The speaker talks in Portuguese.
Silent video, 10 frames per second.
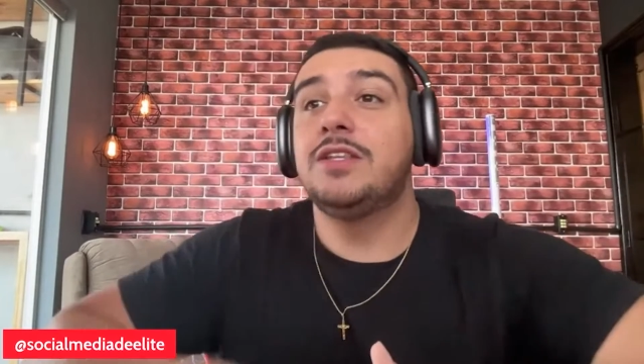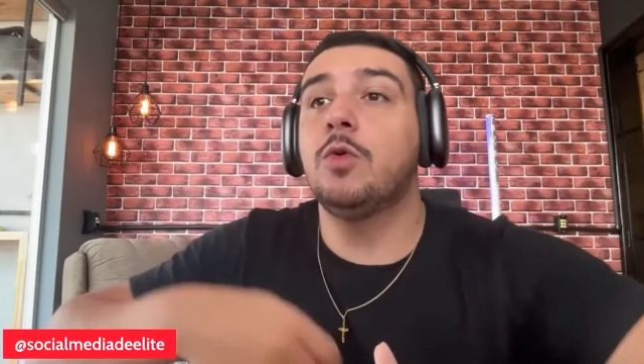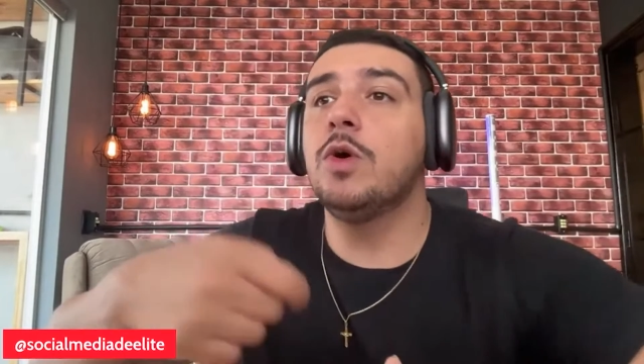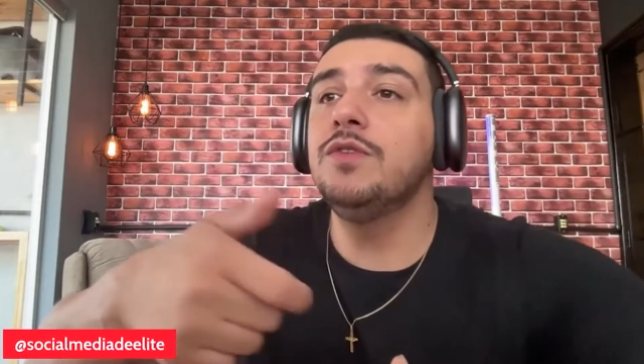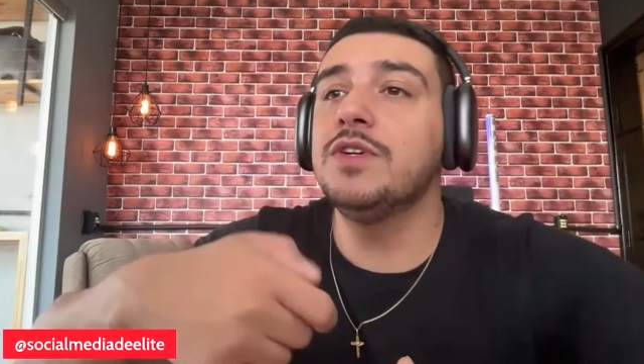
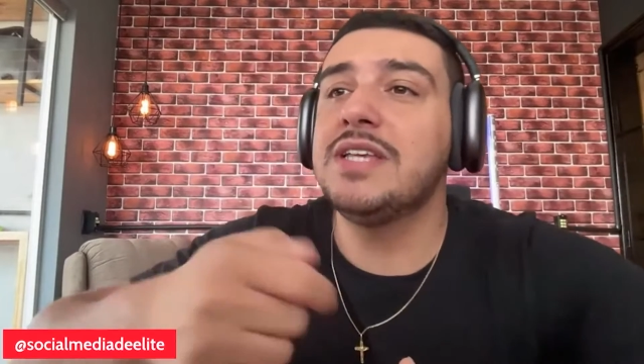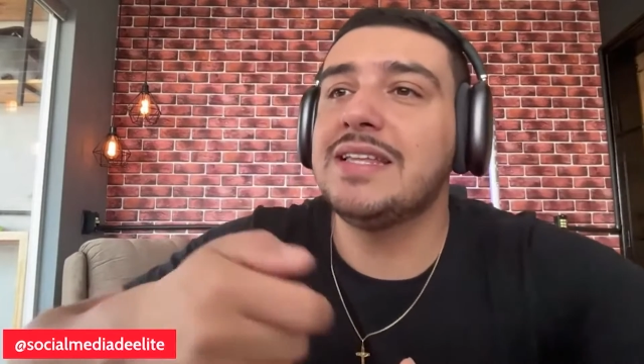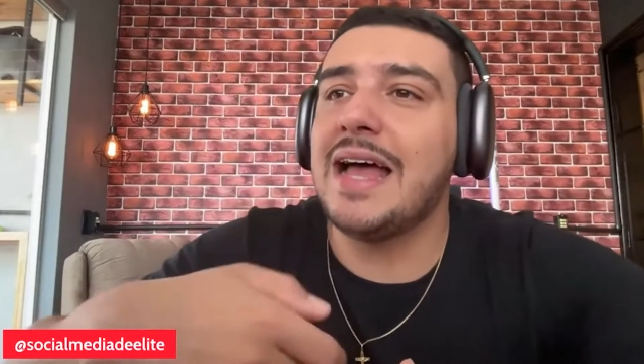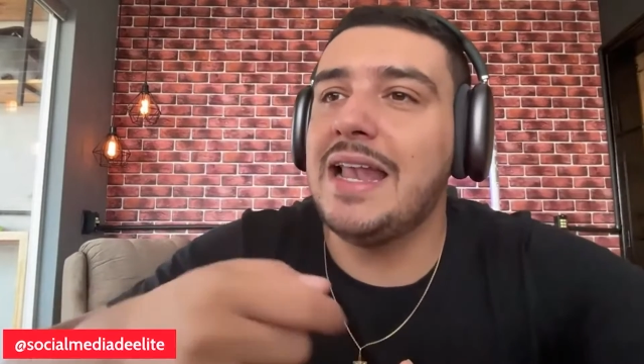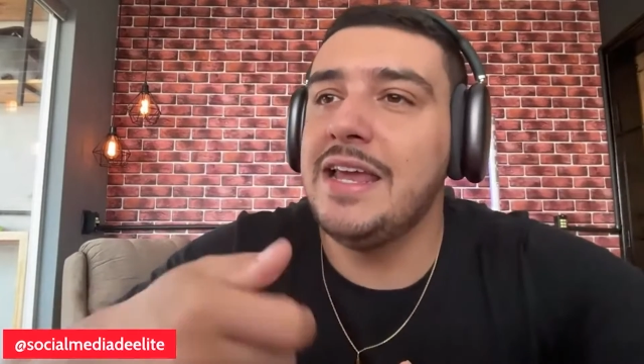Então, quando
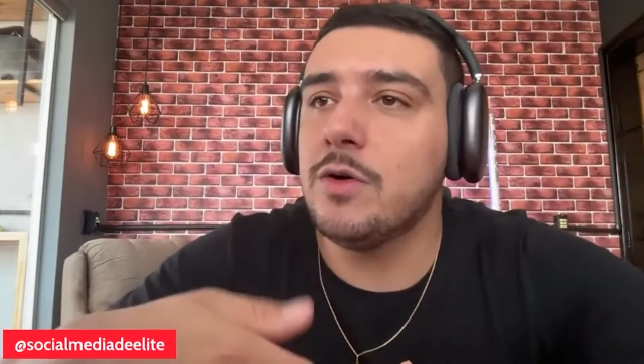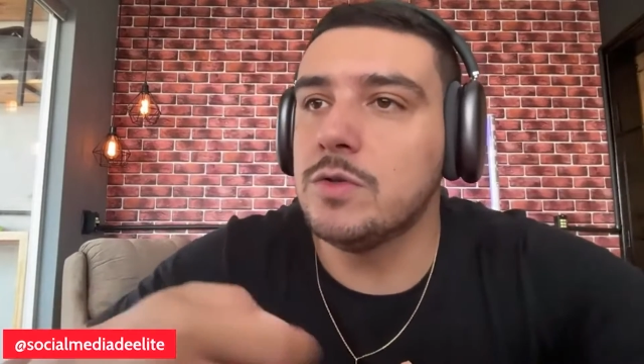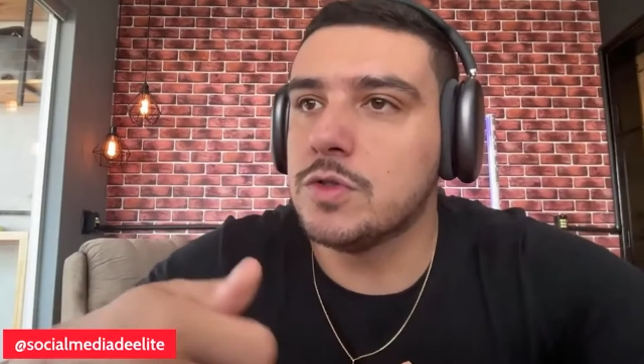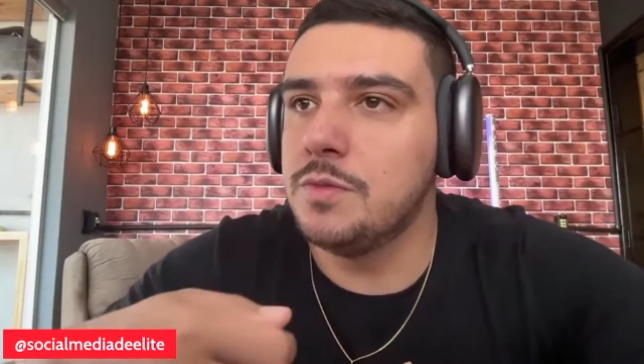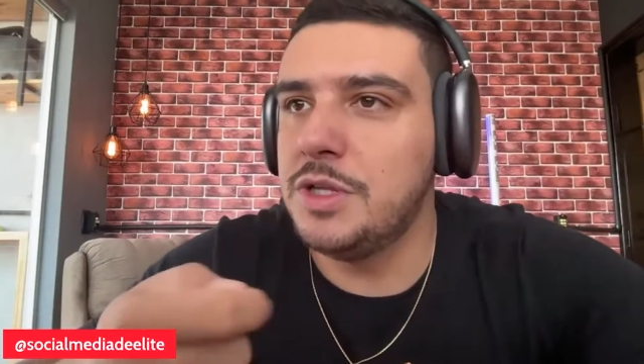você está ali
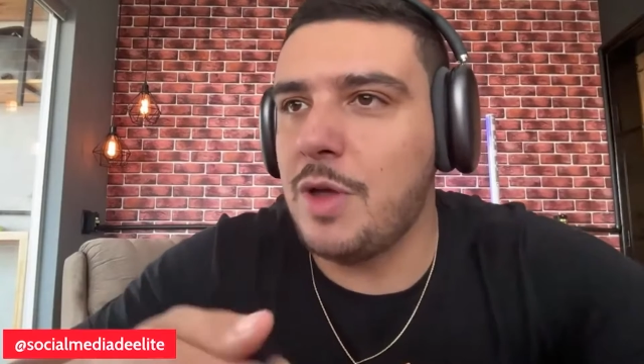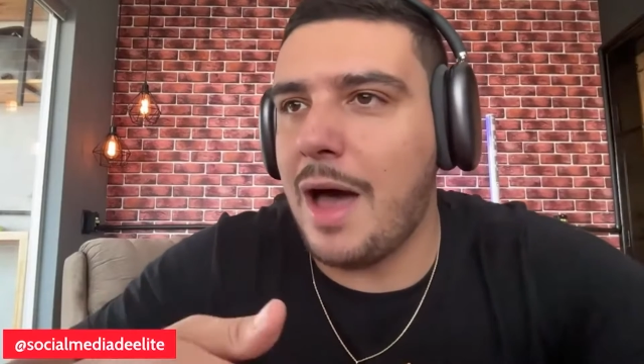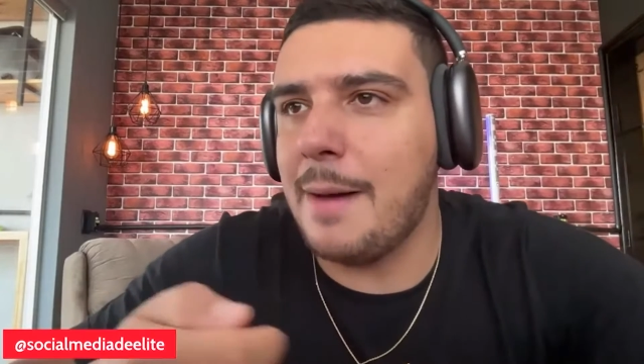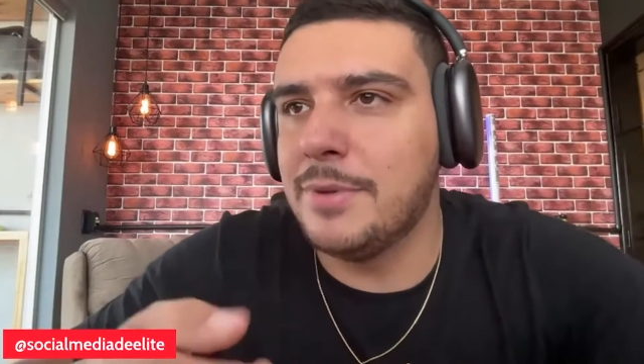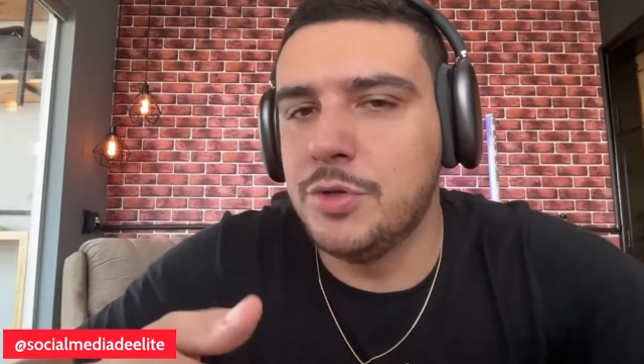consumindo
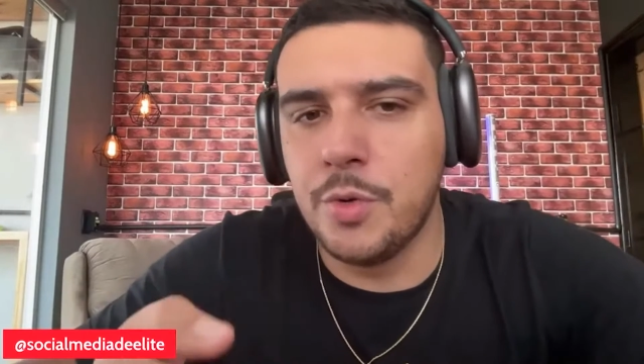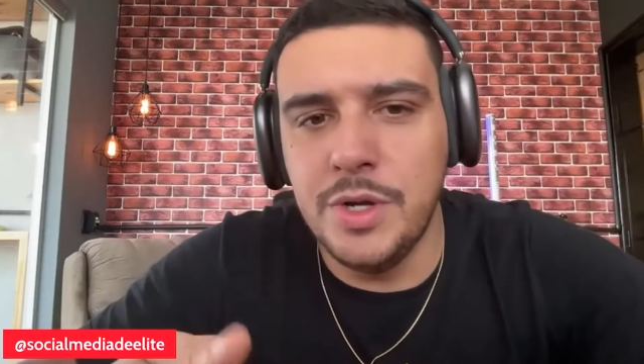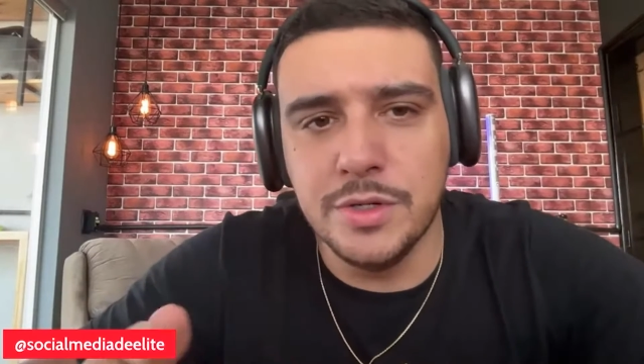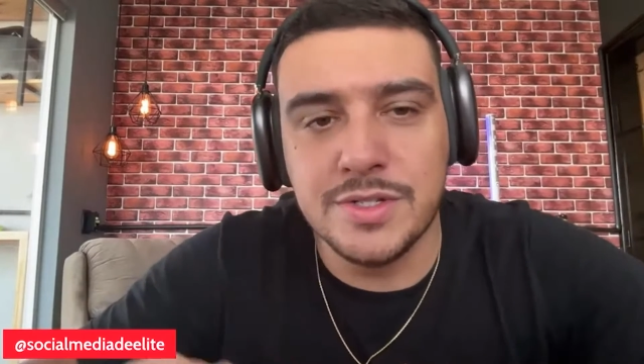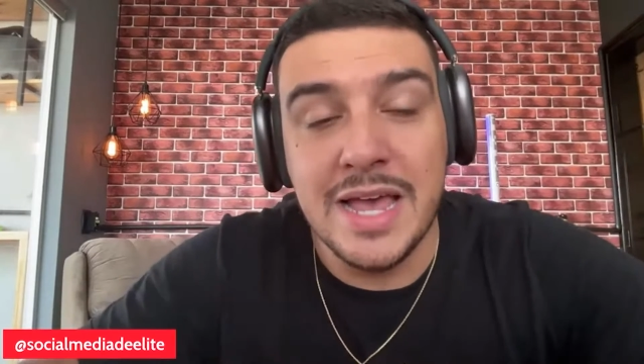a aba do
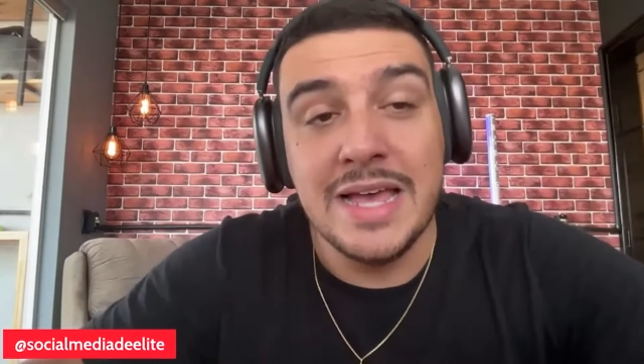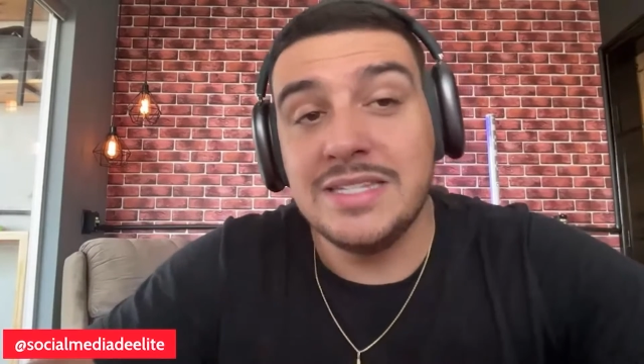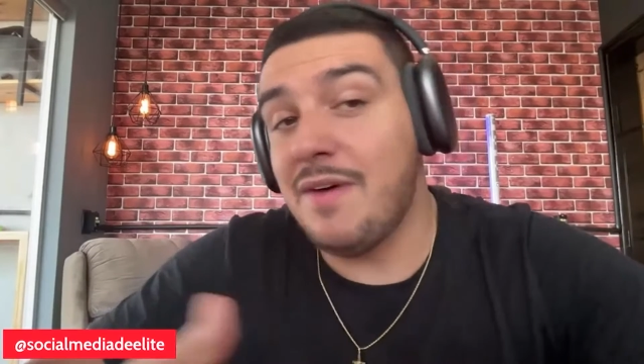Reels,